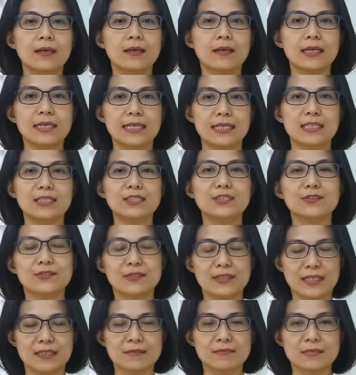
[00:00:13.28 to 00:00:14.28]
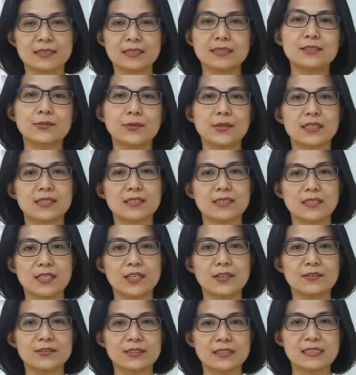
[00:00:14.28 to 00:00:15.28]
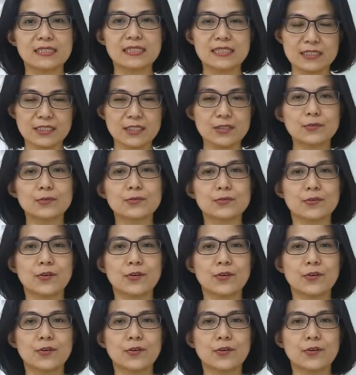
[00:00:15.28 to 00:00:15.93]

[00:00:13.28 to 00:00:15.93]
二零一九年四月二十六日，星期五，